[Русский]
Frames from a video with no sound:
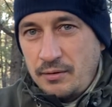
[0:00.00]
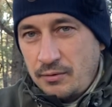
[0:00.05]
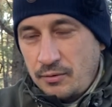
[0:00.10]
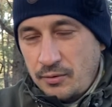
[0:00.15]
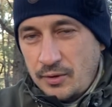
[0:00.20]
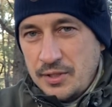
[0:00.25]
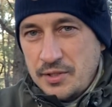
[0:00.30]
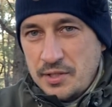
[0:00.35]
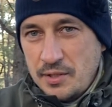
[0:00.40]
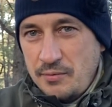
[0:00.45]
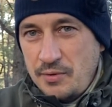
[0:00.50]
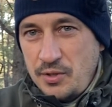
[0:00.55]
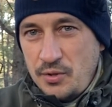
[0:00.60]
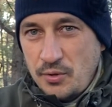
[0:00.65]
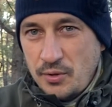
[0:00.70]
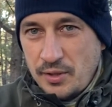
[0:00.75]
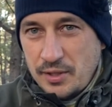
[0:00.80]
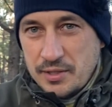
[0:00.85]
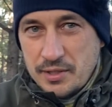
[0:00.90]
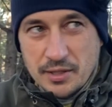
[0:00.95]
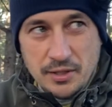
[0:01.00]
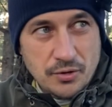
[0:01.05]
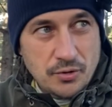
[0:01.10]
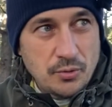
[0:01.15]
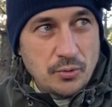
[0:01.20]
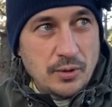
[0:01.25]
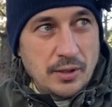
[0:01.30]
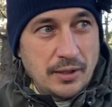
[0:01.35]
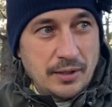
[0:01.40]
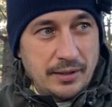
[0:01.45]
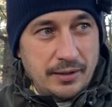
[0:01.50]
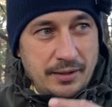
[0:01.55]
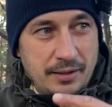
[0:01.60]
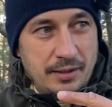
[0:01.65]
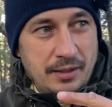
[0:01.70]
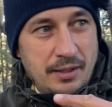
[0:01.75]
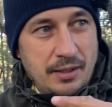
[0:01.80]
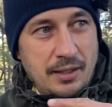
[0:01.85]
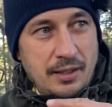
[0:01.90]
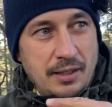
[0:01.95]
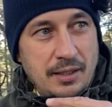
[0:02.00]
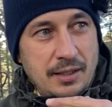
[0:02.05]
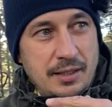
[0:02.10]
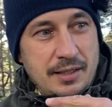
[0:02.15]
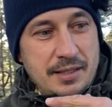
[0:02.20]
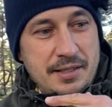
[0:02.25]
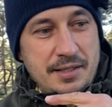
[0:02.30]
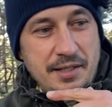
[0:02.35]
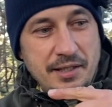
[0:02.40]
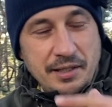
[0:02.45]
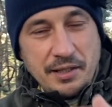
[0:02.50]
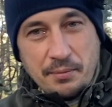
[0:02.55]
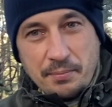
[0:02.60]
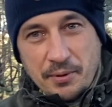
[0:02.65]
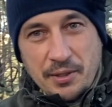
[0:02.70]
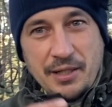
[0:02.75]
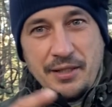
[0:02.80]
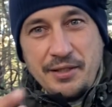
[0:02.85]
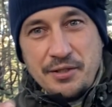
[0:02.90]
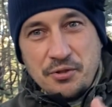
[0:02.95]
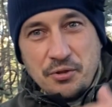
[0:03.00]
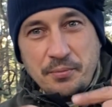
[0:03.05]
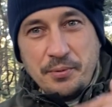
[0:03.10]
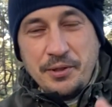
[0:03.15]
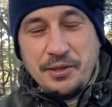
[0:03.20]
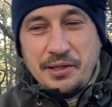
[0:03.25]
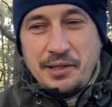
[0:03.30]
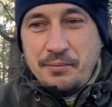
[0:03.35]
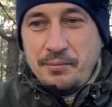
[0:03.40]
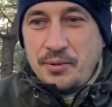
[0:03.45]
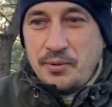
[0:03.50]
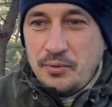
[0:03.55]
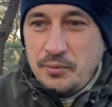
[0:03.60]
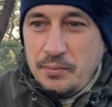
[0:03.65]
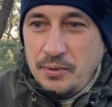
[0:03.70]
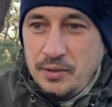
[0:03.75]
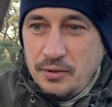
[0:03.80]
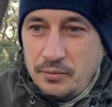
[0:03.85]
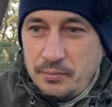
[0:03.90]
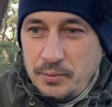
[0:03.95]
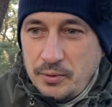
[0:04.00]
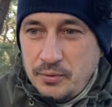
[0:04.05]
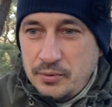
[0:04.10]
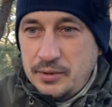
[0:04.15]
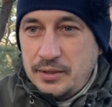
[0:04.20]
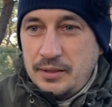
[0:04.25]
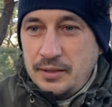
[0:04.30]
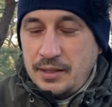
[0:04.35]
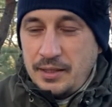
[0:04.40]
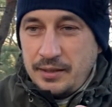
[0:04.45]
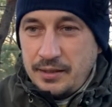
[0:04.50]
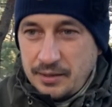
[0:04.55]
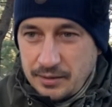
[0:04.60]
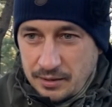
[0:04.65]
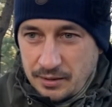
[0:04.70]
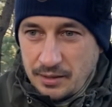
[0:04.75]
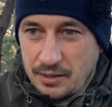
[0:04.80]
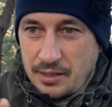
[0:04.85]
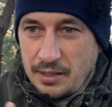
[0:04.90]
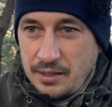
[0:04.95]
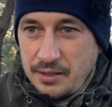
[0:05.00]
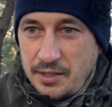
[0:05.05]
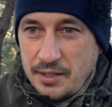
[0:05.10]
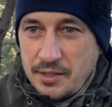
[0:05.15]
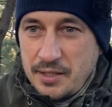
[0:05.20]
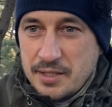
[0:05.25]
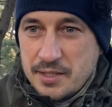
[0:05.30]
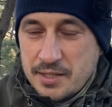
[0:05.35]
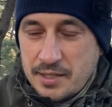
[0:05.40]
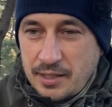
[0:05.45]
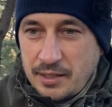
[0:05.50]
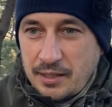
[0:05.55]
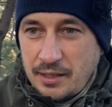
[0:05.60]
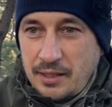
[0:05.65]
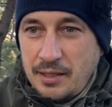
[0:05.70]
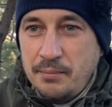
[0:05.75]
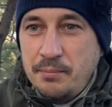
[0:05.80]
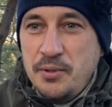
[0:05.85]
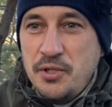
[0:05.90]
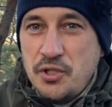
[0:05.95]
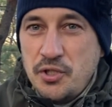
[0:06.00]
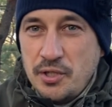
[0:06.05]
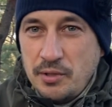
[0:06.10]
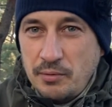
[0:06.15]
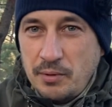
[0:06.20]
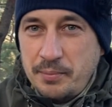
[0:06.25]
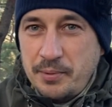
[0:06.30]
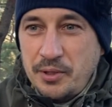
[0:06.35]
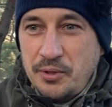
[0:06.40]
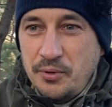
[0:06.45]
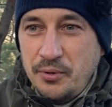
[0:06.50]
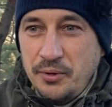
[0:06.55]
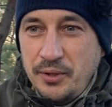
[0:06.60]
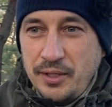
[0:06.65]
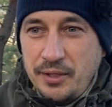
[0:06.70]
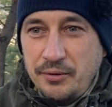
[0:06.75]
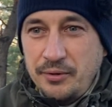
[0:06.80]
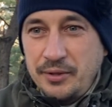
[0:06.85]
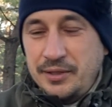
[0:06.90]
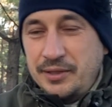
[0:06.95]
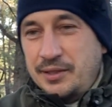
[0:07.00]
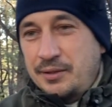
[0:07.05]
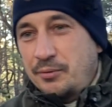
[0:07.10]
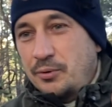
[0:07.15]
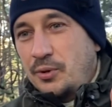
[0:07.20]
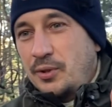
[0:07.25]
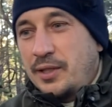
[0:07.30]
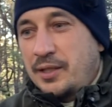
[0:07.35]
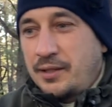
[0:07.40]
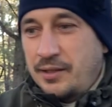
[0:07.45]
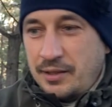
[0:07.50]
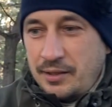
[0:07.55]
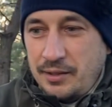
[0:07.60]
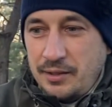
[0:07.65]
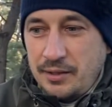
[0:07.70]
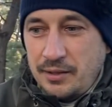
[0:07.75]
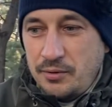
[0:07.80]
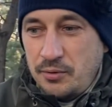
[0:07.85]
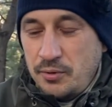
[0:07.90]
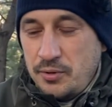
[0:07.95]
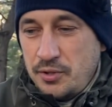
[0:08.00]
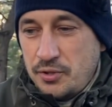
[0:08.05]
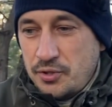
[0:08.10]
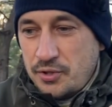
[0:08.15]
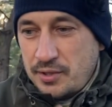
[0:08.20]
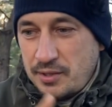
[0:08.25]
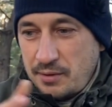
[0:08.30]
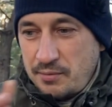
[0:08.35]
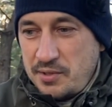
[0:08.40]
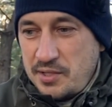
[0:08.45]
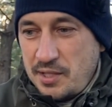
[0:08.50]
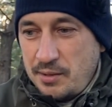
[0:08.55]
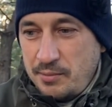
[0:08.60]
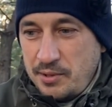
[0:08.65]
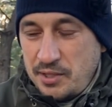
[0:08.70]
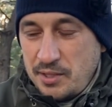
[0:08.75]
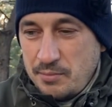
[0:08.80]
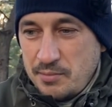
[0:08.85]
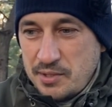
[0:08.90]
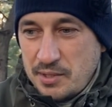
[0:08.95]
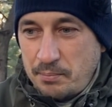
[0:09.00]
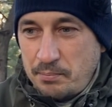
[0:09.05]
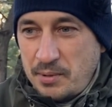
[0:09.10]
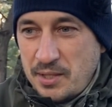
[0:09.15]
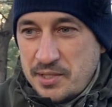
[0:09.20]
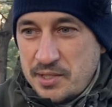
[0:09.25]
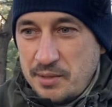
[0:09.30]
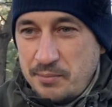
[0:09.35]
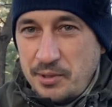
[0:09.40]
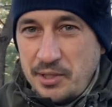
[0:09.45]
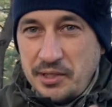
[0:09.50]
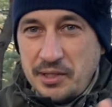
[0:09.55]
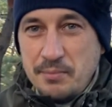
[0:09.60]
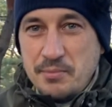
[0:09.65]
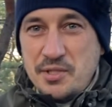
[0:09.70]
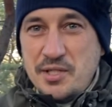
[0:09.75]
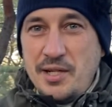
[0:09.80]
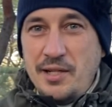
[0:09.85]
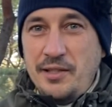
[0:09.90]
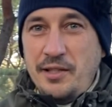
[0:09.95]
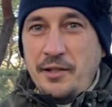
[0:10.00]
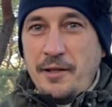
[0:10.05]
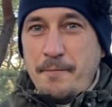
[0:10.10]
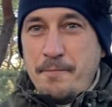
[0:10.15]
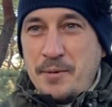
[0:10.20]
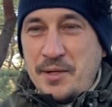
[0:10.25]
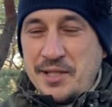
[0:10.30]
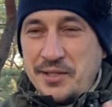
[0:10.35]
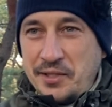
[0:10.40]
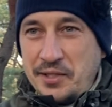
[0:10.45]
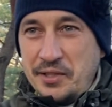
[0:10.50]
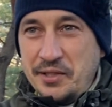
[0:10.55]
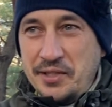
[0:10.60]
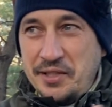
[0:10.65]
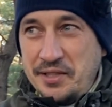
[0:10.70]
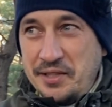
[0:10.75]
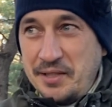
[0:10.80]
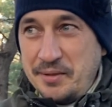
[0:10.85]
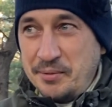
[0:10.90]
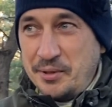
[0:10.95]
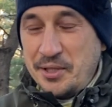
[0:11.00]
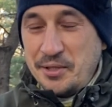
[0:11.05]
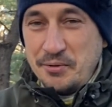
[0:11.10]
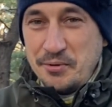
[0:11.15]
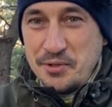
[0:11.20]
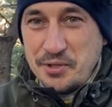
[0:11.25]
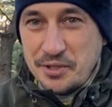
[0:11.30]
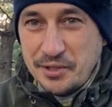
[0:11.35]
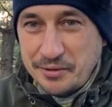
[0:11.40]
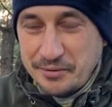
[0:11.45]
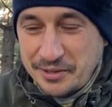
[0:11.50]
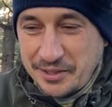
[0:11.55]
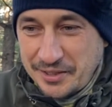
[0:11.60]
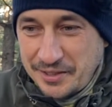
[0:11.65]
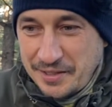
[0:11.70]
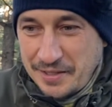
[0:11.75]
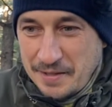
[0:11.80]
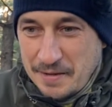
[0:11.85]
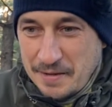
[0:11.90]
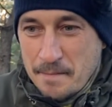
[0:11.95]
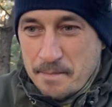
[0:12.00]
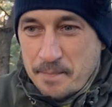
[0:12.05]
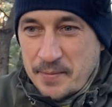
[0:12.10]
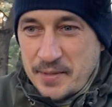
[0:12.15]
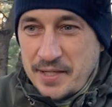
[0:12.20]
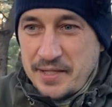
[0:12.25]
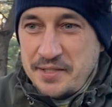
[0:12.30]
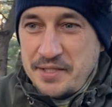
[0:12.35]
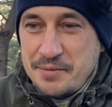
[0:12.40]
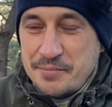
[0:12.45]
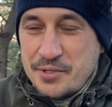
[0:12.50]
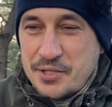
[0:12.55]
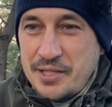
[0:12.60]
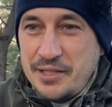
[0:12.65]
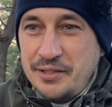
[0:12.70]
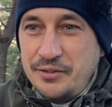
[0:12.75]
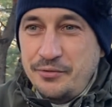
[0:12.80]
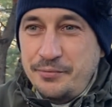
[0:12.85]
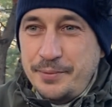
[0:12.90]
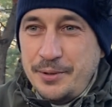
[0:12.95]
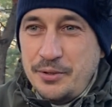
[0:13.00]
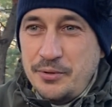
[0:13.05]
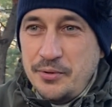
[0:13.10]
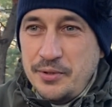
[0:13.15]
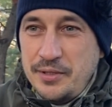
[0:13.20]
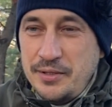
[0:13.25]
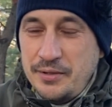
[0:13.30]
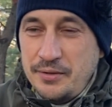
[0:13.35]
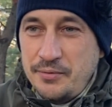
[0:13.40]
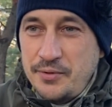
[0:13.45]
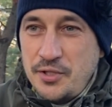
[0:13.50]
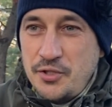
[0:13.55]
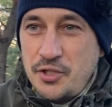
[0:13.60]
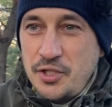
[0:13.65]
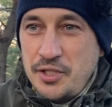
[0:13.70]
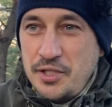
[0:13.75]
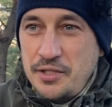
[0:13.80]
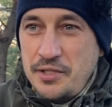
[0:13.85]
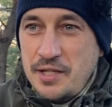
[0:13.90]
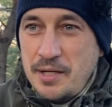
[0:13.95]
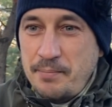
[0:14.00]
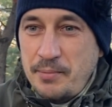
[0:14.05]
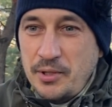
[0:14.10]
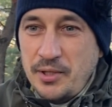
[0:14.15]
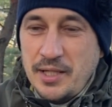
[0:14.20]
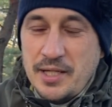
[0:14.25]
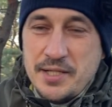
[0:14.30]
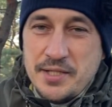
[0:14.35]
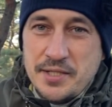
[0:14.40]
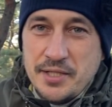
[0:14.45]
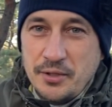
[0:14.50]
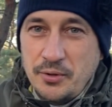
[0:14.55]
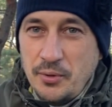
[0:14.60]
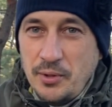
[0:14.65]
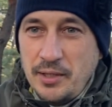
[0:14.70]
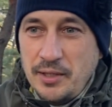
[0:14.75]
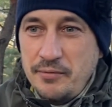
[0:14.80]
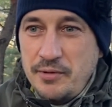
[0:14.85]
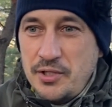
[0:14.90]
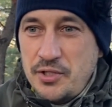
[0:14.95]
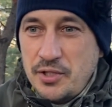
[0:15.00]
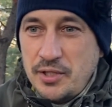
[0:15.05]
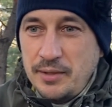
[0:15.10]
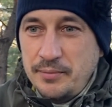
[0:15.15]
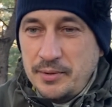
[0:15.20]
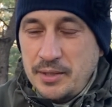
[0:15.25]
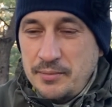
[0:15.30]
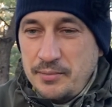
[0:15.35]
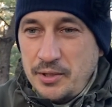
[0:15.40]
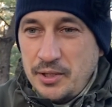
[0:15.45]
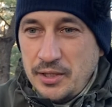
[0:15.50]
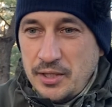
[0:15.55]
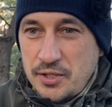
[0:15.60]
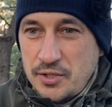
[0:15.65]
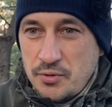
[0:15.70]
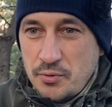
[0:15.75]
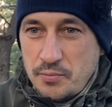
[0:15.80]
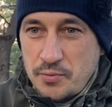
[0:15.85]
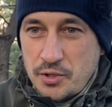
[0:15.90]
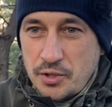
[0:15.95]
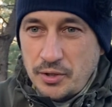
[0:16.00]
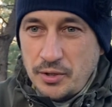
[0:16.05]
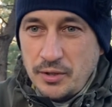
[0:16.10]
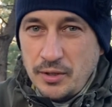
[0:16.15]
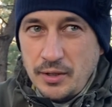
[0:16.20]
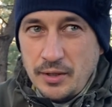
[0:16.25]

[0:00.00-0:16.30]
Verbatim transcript: В конце видео я расскажу, как это сделать правильно, чтобы наоборот было в плюс. Это недостаток обычного похода, я его назову так, когда ходишь со всем этим запасом, или там сало набрал килограмм, короче говоря, и одним салом в походе в течение дня питаясь, а только вечером там делай супчик.